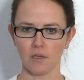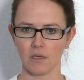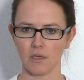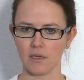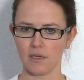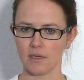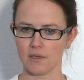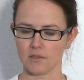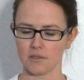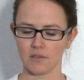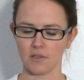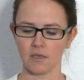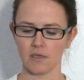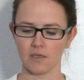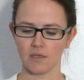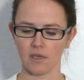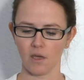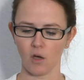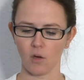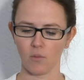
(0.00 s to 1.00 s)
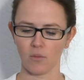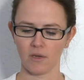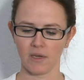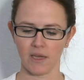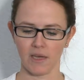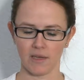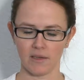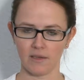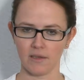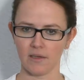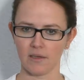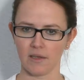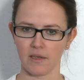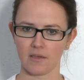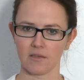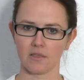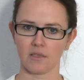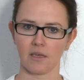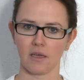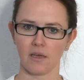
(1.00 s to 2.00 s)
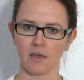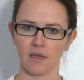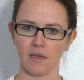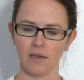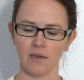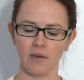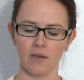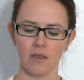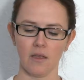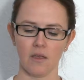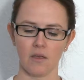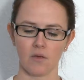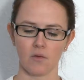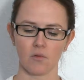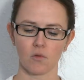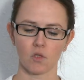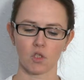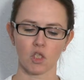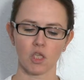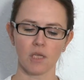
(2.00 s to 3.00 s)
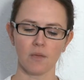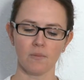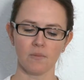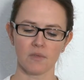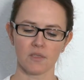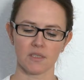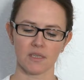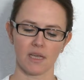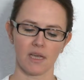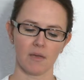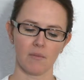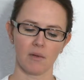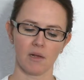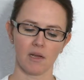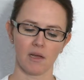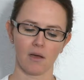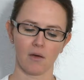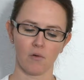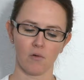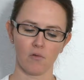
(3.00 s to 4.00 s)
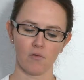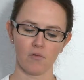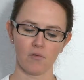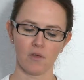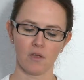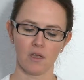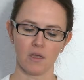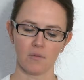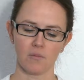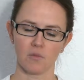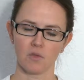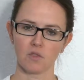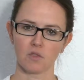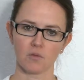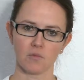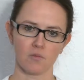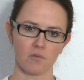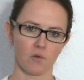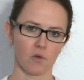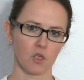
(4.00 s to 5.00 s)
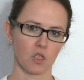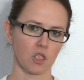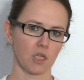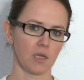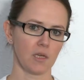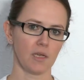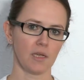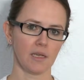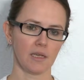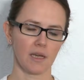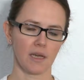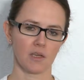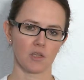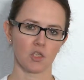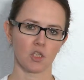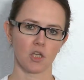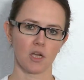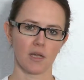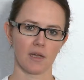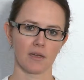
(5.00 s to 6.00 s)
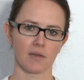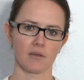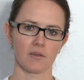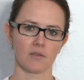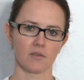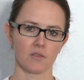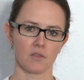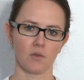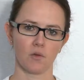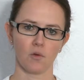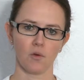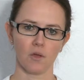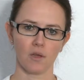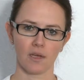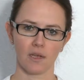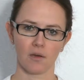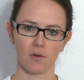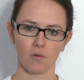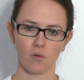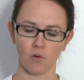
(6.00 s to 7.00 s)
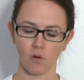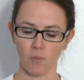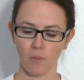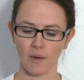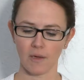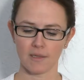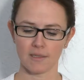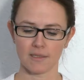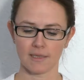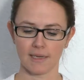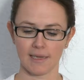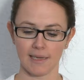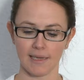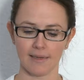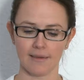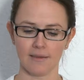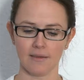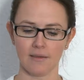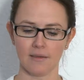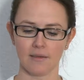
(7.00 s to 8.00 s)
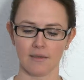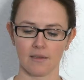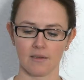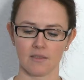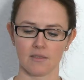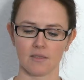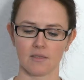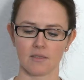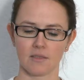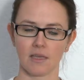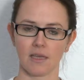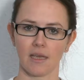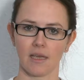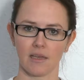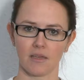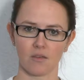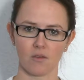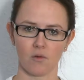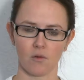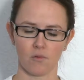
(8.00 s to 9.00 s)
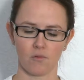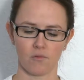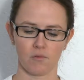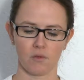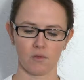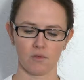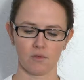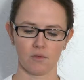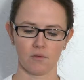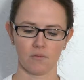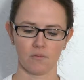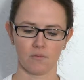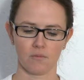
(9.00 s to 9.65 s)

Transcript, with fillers: Hier legen Sie den Daumen der anderen Hand herein und schieben es einmal auf bis zum vollständigen Anschlag. Sie hören ein hörbares Klicken, dann ist das Gerät geöffnet.